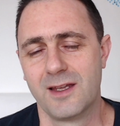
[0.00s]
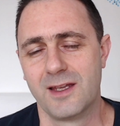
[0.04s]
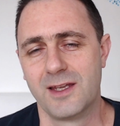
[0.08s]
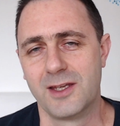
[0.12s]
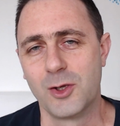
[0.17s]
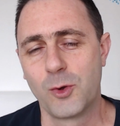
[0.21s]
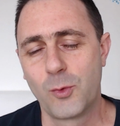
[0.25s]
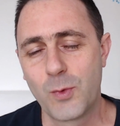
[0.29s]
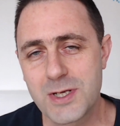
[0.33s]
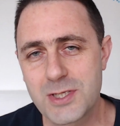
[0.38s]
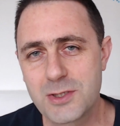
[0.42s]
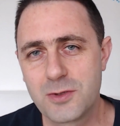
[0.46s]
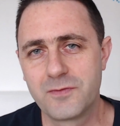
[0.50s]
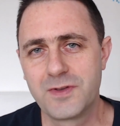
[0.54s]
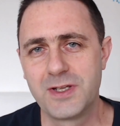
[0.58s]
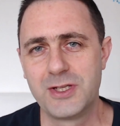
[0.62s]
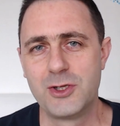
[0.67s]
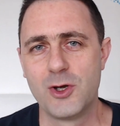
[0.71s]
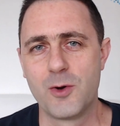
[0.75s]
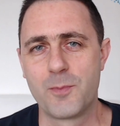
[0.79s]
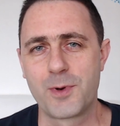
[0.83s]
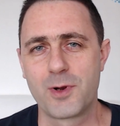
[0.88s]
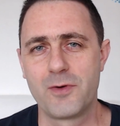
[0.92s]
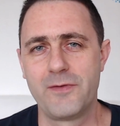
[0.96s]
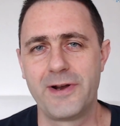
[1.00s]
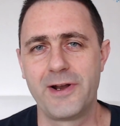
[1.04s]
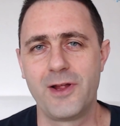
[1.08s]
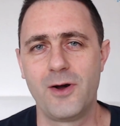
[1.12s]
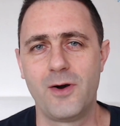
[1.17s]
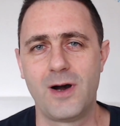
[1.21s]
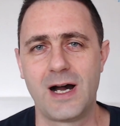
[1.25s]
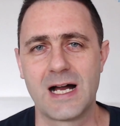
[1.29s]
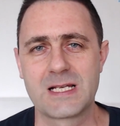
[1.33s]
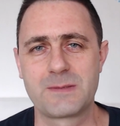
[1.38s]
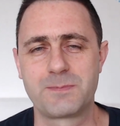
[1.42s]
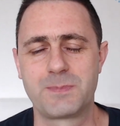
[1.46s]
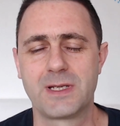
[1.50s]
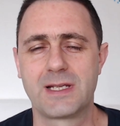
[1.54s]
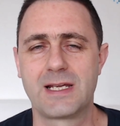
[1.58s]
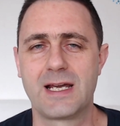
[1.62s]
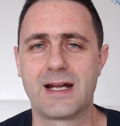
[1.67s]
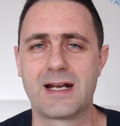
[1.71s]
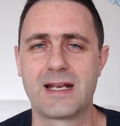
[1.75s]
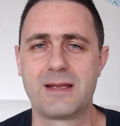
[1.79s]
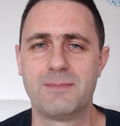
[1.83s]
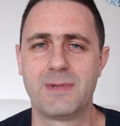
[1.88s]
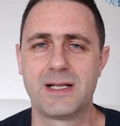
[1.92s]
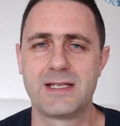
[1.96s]
In questo video proverò a
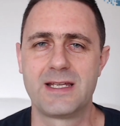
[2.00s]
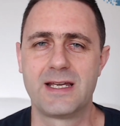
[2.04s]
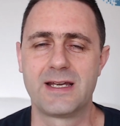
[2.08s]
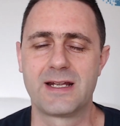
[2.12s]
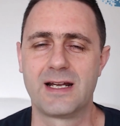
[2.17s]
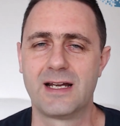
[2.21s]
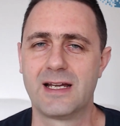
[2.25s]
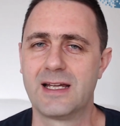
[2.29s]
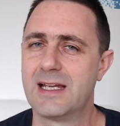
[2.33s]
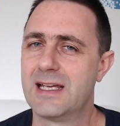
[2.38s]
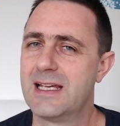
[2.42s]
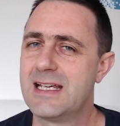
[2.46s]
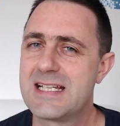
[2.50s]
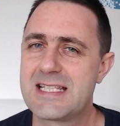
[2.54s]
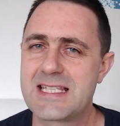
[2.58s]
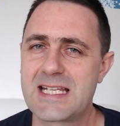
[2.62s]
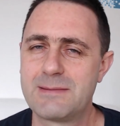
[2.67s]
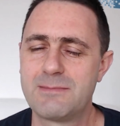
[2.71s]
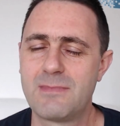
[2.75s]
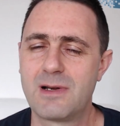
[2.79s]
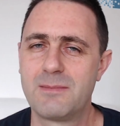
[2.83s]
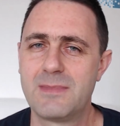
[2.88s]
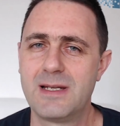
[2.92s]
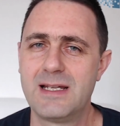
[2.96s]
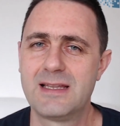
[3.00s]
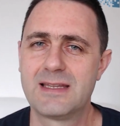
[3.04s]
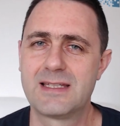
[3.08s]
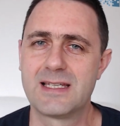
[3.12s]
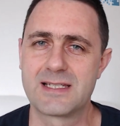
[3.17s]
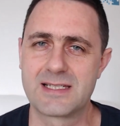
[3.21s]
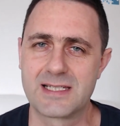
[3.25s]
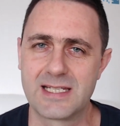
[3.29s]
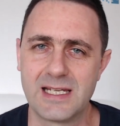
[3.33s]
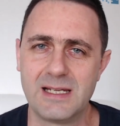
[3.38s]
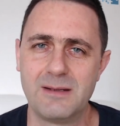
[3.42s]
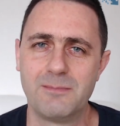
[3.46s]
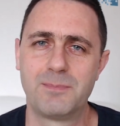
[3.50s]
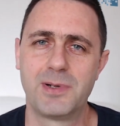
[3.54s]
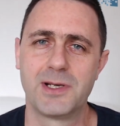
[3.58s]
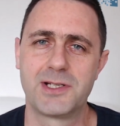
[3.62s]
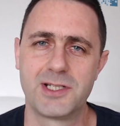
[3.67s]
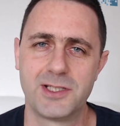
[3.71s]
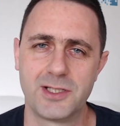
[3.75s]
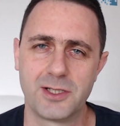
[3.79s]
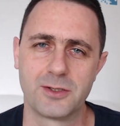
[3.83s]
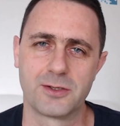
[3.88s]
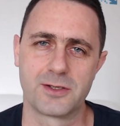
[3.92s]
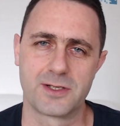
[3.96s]
spiegare in maniera estremamente
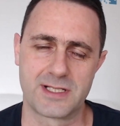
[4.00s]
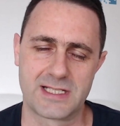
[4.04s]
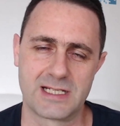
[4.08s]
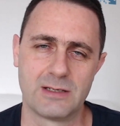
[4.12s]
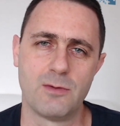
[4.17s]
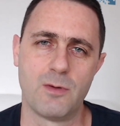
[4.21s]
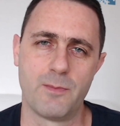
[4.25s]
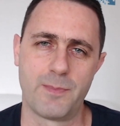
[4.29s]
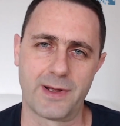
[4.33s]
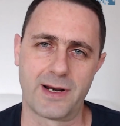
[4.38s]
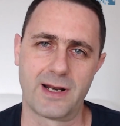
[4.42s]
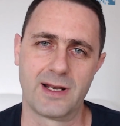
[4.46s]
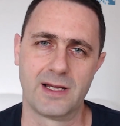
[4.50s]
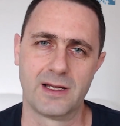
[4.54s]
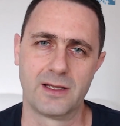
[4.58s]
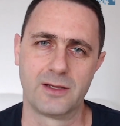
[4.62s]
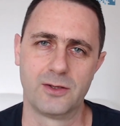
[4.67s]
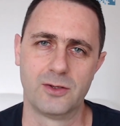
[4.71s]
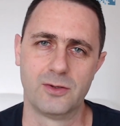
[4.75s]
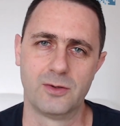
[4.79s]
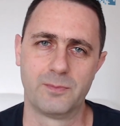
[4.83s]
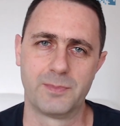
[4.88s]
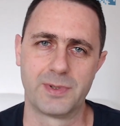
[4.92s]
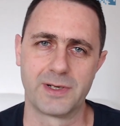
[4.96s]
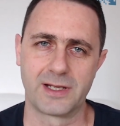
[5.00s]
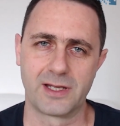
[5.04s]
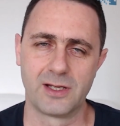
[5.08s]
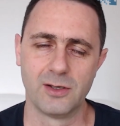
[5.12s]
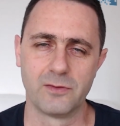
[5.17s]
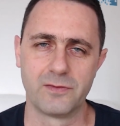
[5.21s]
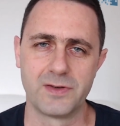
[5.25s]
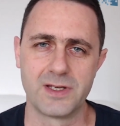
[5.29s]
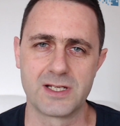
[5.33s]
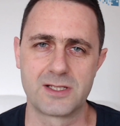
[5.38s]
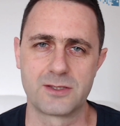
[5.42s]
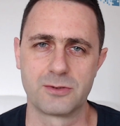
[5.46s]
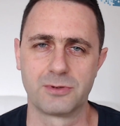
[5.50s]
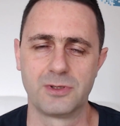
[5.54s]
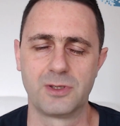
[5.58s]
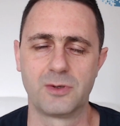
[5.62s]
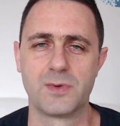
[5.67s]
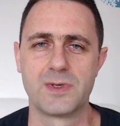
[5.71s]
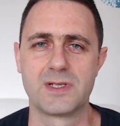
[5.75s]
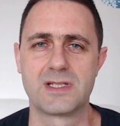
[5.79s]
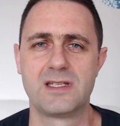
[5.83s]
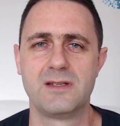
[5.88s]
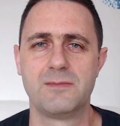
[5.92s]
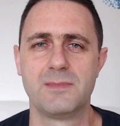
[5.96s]
semplice di cosa stiamo parlando, perché ho visto che in
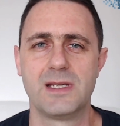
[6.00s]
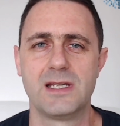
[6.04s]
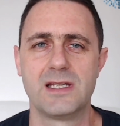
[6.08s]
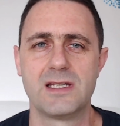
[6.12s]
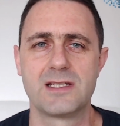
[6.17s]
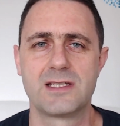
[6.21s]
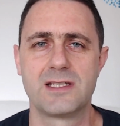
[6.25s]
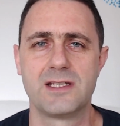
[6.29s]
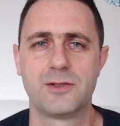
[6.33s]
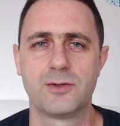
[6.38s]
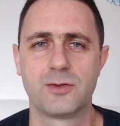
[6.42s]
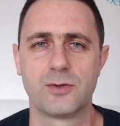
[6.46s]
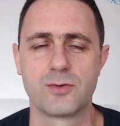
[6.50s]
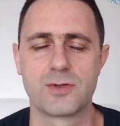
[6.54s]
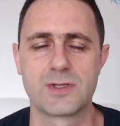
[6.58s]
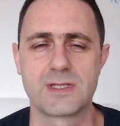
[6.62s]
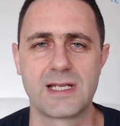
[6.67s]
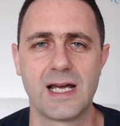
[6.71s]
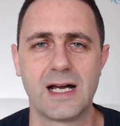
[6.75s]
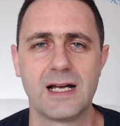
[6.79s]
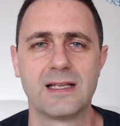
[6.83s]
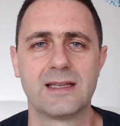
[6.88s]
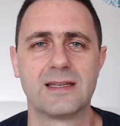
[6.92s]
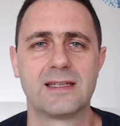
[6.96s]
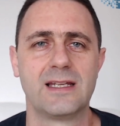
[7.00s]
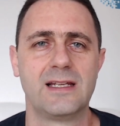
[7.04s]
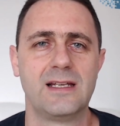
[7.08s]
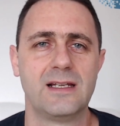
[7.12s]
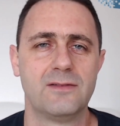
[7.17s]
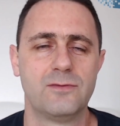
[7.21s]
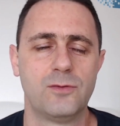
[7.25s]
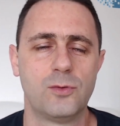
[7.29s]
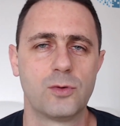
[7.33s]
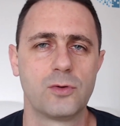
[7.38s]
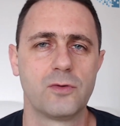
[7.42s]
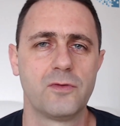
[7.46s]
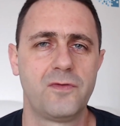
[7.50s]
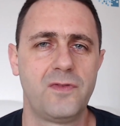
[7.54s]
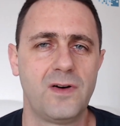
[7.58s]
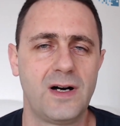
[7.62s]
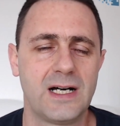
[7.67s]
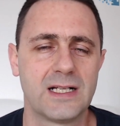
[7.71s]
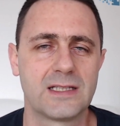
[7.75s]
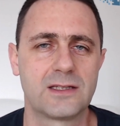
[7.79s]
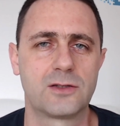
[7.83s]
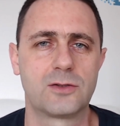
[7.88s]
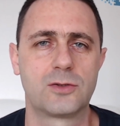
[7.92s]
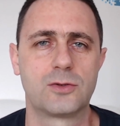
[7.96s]
questi mesi, nonostante il lavoro
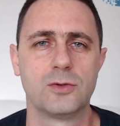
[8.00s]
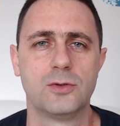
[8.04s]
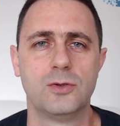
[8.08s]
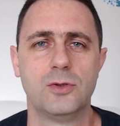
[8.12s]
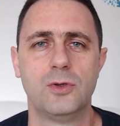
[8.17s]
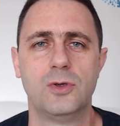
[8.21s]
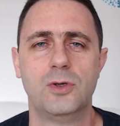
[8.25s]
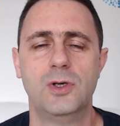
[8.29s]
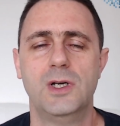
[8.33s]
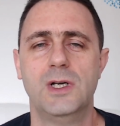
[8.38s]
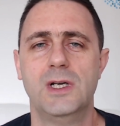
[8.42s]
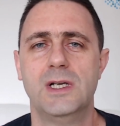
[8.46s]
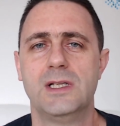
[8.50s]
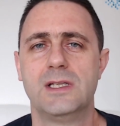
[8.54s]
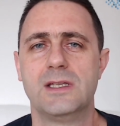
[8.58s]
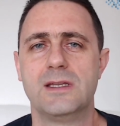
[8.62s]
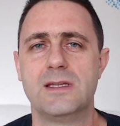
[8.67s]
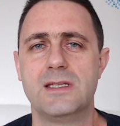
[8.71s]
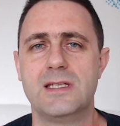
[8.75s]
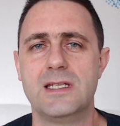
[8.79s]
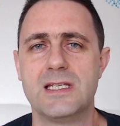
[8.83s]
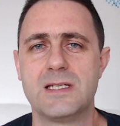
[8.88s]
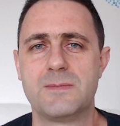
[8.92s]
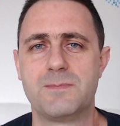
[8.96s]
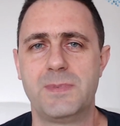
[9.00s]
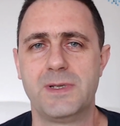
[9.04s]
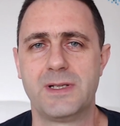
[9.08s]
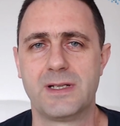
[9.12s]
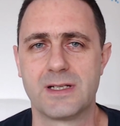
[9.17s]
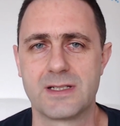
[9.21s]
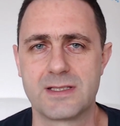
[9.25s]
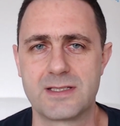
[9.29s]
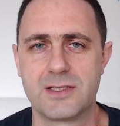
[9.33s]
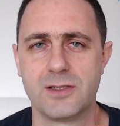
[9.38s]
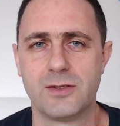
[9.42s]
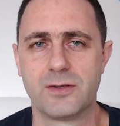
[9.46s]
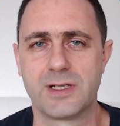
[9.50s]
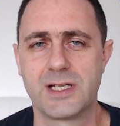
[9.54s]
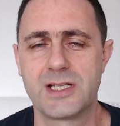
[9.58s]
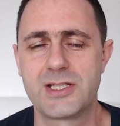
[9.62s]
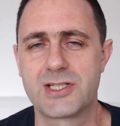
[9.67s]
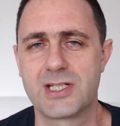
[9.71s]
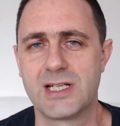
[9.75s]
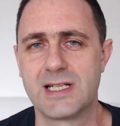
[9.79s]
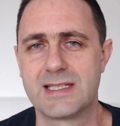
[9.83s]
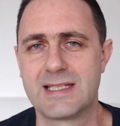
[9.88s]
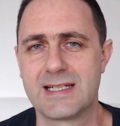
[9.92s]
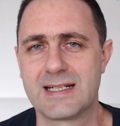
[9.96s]
fatto di spiegazione,
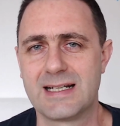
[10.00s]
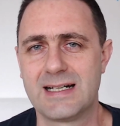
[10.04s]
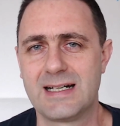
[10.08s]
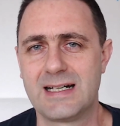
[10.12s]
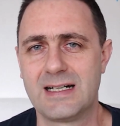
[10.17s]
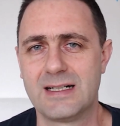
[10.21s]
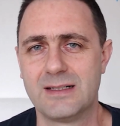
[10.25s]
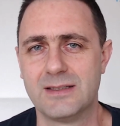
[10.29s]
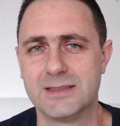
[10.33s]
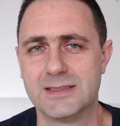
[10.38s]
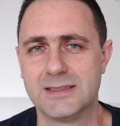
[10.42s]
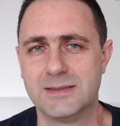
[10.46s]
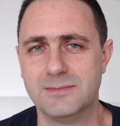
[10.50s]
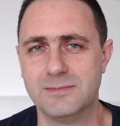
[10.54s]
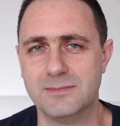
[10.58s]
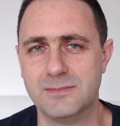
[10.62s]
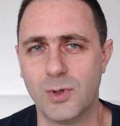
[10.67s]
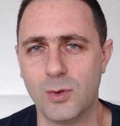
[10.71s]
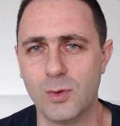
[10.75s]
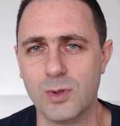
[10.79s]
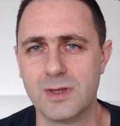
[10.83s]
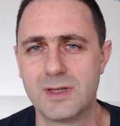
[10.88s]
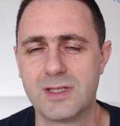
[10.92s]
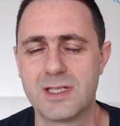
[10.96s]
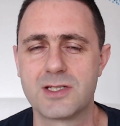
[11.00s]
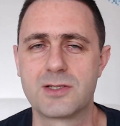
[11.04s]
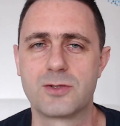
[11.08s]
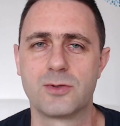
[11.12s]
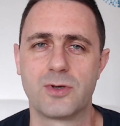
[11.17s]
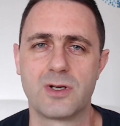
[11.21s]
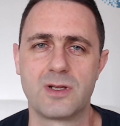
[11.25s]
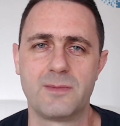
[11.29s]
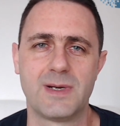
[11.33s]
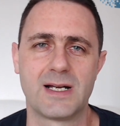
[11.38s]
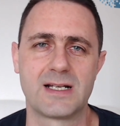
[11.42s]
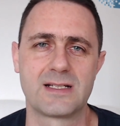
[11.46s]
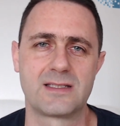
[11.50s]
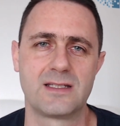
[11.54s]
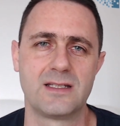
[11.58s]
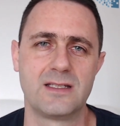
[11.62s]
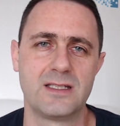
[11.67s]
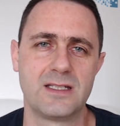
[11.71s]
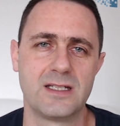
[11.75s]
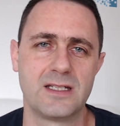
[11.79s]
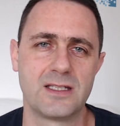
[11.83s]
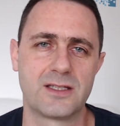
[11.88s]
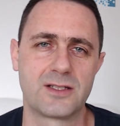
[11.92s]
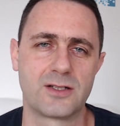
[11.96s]
eccetera, eh, molti sono rimasti
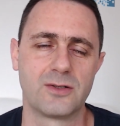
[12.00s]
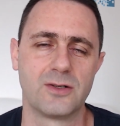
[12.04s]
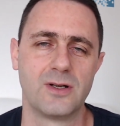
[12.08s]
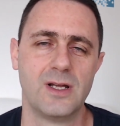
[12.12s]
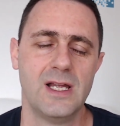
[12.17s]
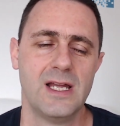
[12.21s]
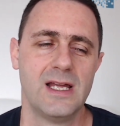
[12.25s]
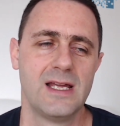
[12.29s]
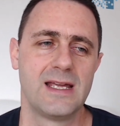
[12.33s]
indietro.